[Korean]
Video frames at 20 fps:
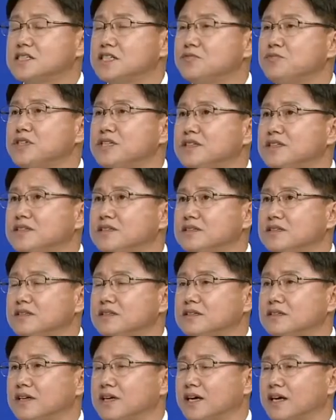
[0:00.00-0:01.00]

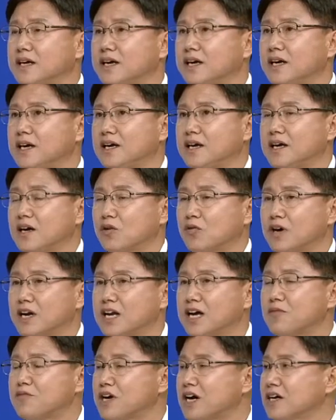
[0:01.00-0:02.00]
시민들에게
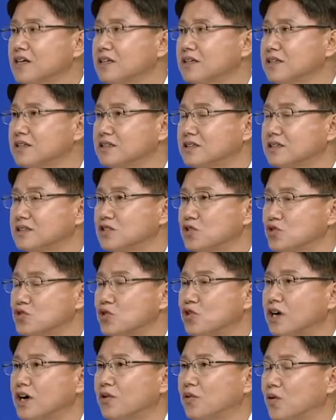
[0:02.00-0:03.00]
관람의 환경을 더
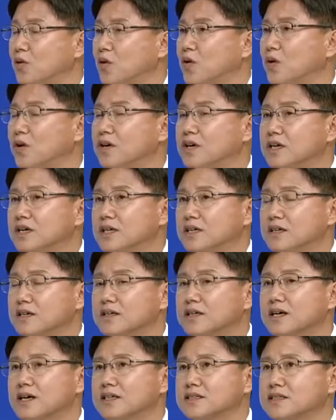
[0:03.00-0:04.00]
조성하고
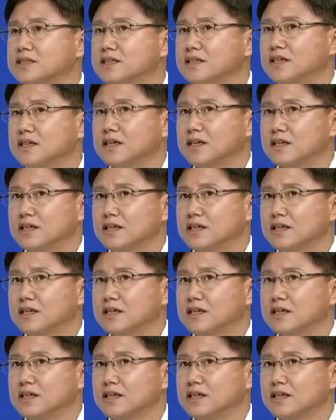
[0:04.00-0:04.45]
여러 가지